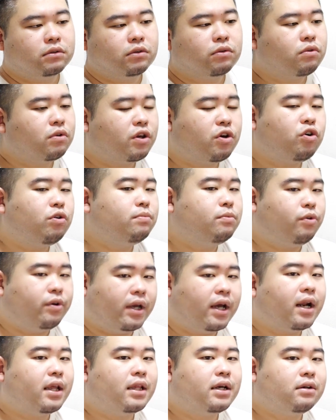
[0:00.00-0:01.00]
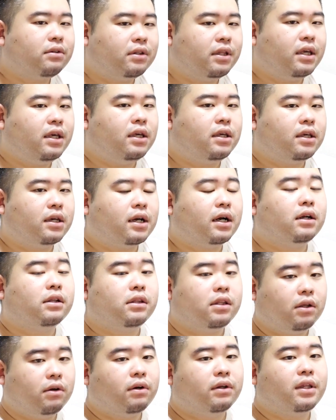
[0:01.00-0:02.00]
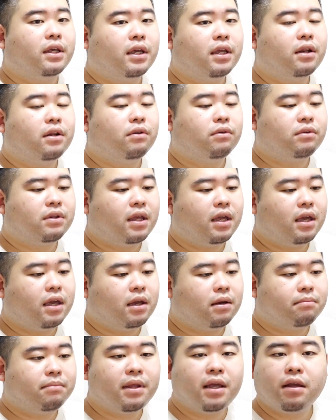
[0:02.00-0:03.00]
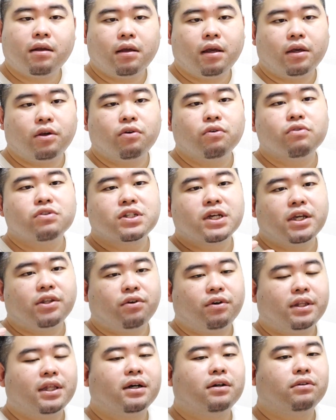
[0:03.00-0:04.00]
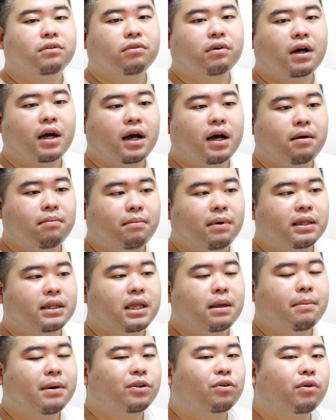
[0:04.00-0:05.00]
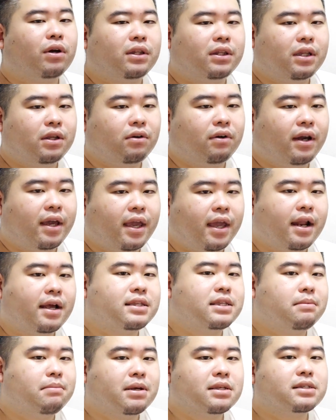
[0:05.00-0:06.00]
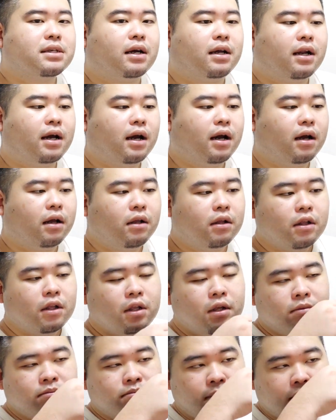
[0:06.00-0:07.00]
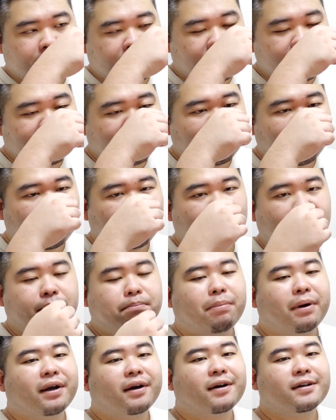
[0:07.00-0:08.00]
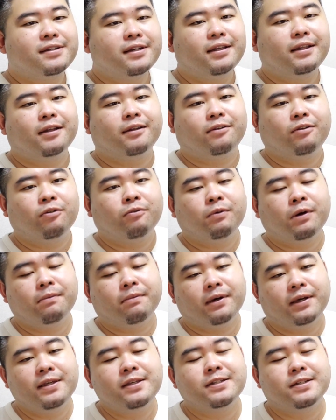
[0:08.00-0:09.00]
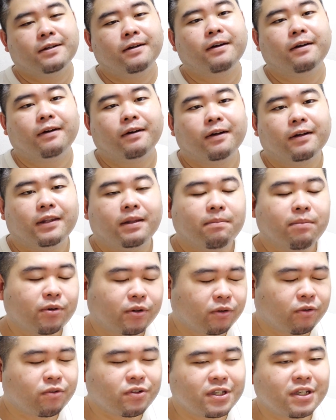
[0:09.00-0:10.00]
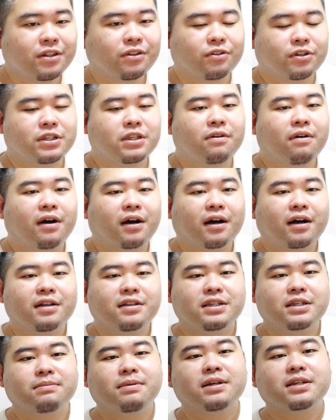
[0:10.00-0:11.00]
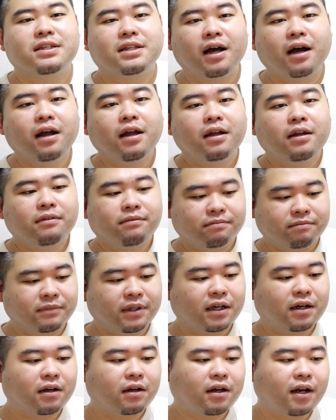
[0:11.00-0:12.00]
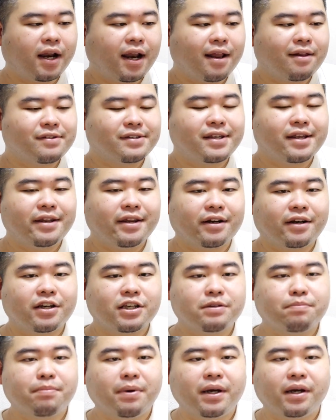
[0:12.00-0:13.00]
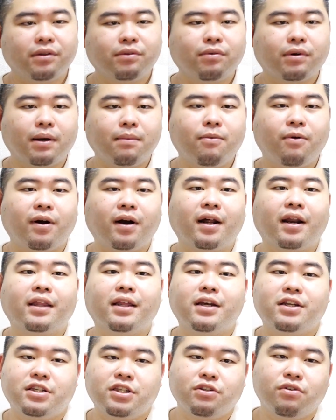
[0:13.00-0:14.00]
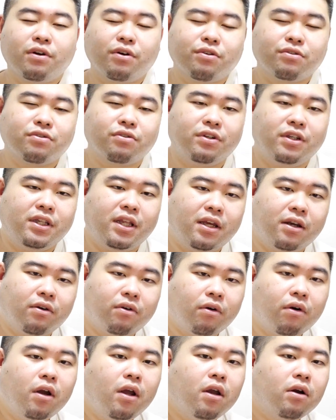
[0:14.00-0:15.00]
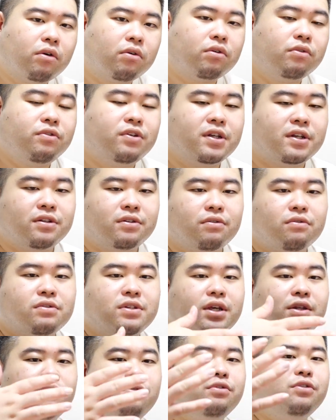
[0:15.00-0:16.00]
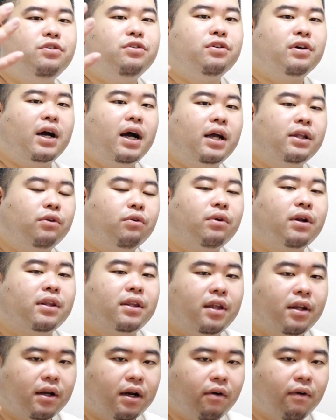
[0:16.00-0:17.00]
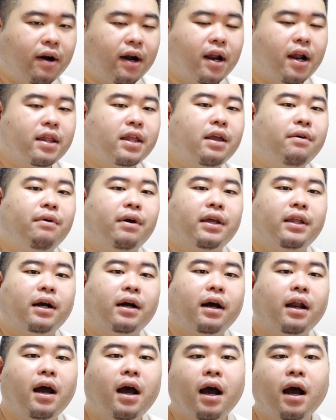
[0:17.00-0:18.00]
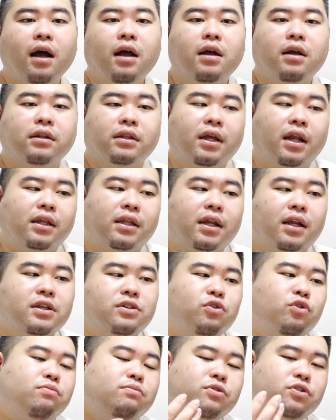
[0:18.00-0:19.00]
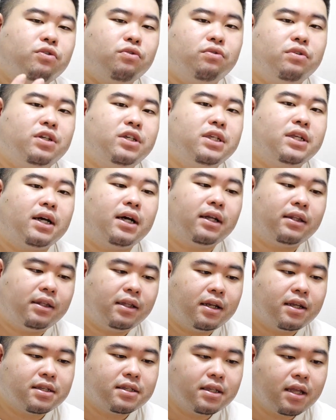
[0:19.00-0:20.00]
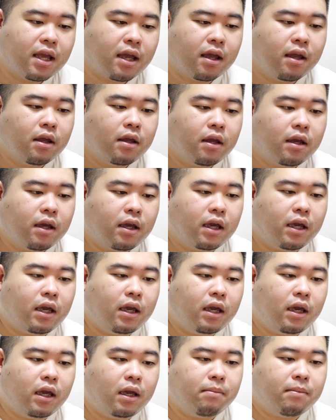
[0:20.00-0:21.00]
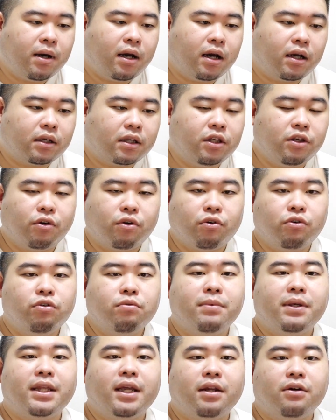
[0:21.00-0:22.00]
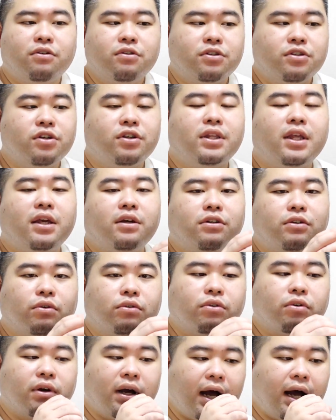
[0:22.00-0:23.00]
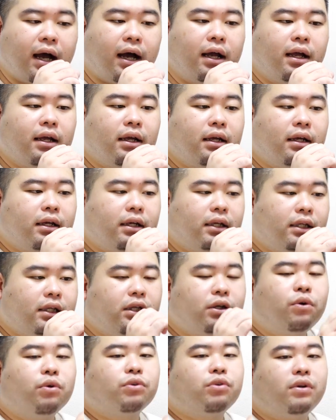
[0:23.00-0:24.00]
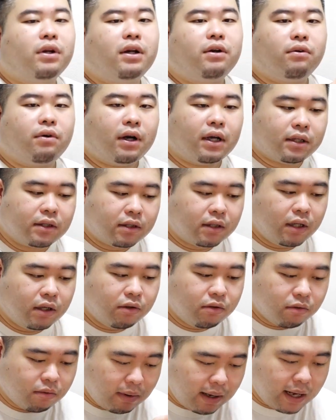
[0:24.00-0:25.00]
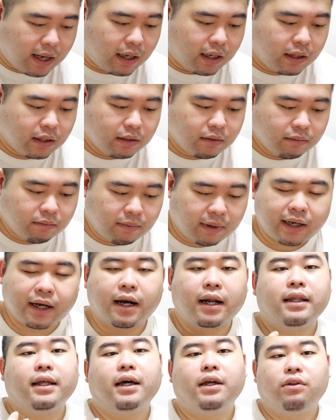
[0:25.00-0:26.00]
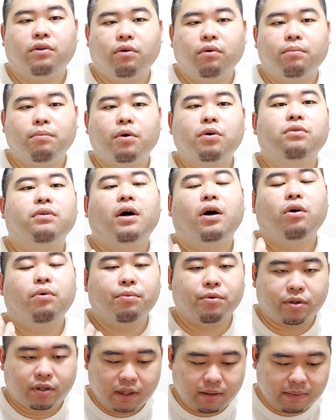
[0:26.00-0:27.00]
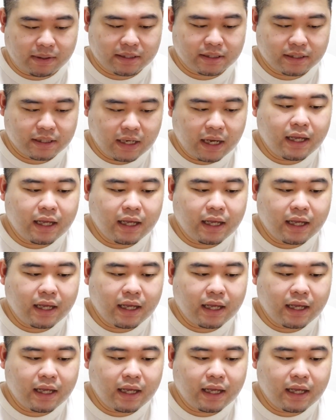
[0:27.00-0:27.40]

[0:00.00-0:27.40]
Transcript: その業務をやらなくていい期間っていうのができるので、ね、業者への委託とか、まあ手間とかっていうのが減らせますから、まあ短期間にいっぱい稼いだって思えばいいんじゃないかなって僕個人としては感じました。だから彼らの戦略が失敗かどうかもわからないし、それこそにねんご、このふるさと納税のルールがどうなってるかわからないわけだから、ただただ総務省に従ってですね、えー、まあ金魚の糞みたいにくっついていくことがいいことなのかっていうのはわからないと僕は思ってます。